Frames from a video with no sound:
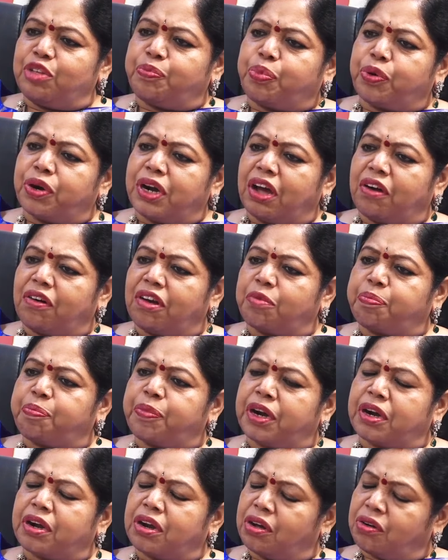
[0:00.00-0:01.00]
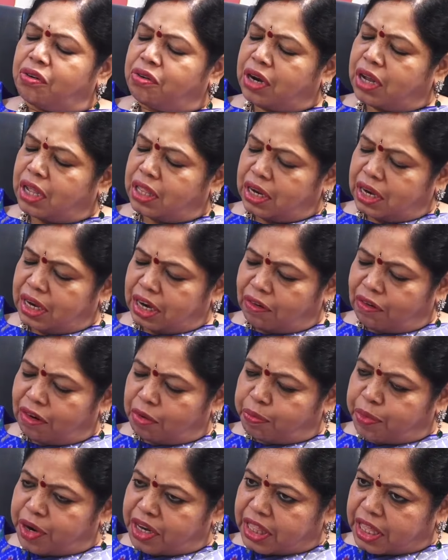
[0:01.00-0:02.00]
ఇప్పుడు డెవలప్మెంట్లో ఉన్నది
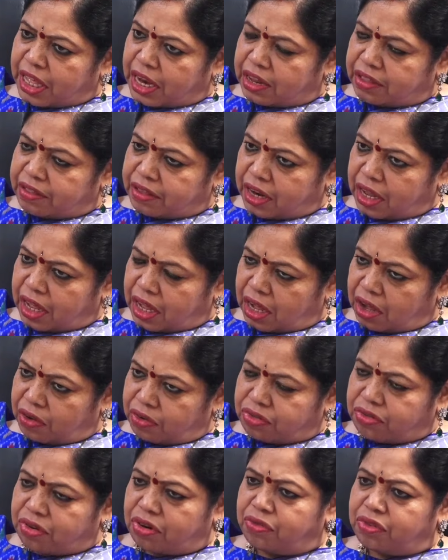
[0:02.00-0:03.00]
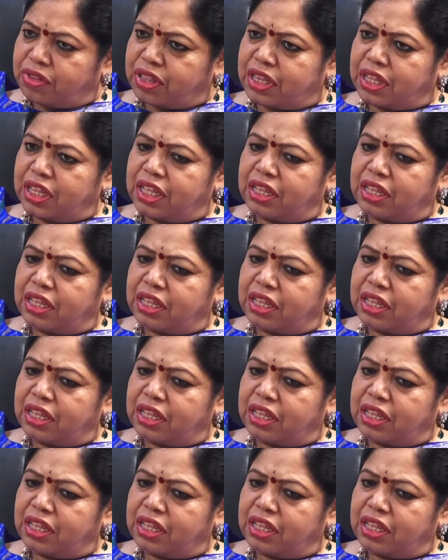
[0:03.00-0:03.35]
డెవలప్మెంట్ చేయాల్సిన అవసరం ఉంది